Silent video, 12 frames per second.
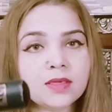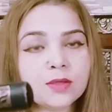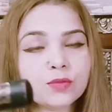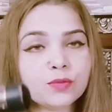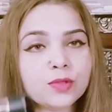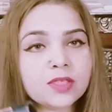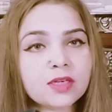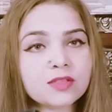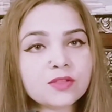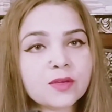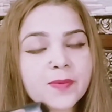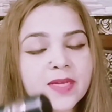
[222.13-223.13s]
ये स्वीट
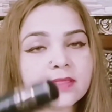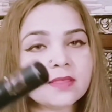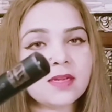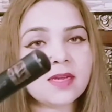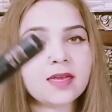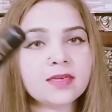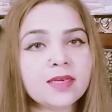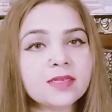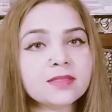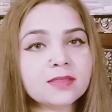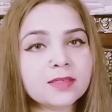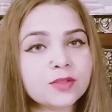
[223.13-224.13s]
टच की पेंसिल है ये
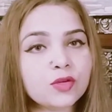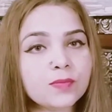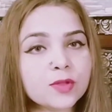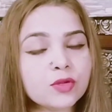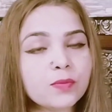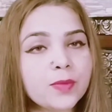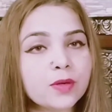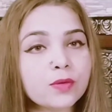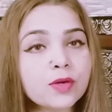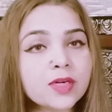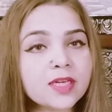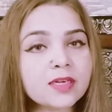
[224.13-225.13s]
सर्दियों में तो
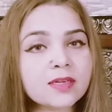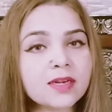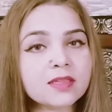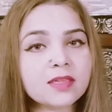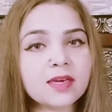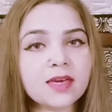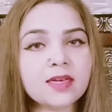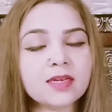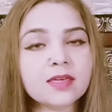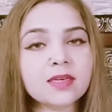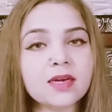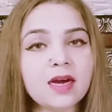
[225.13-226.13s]
बिल्कुल ठीक रहती है
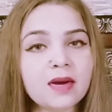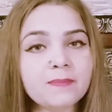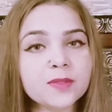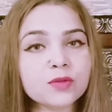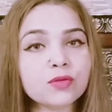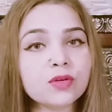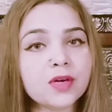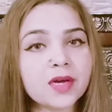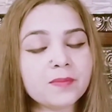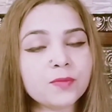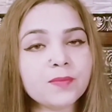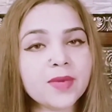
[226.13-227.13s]
लेकिन आप इसको
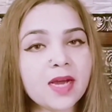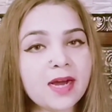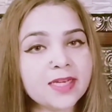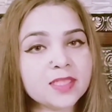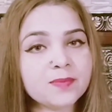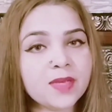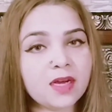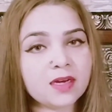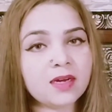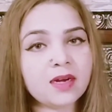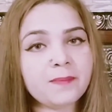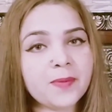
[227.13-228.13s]
गर्मियों में आइज़ में
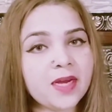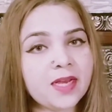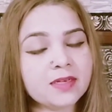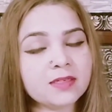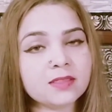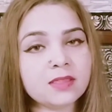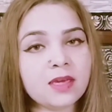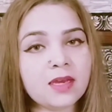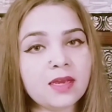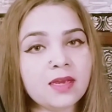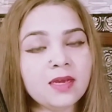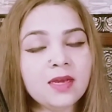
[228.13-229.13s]
अगर अप्लाई करते
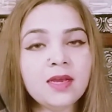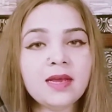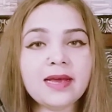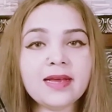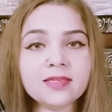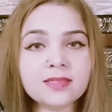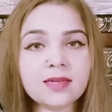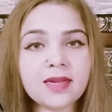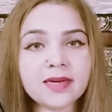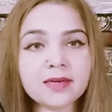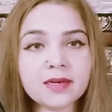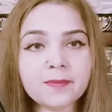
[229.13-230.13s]
हैं एज अ
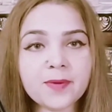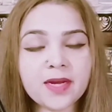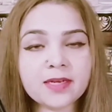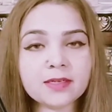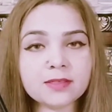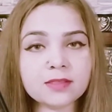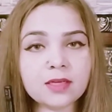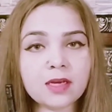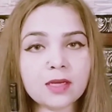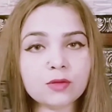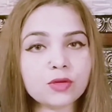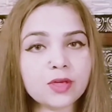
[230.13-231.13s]
लाइनर अप्लाई करते
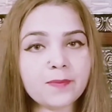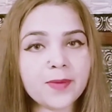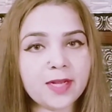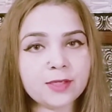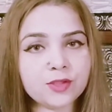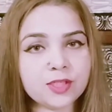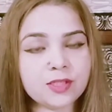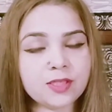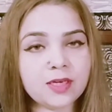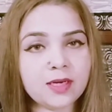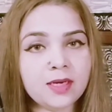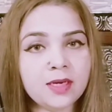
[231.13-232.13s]
हैं तो ये फैल
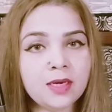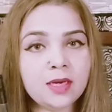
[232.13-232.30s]
जाती है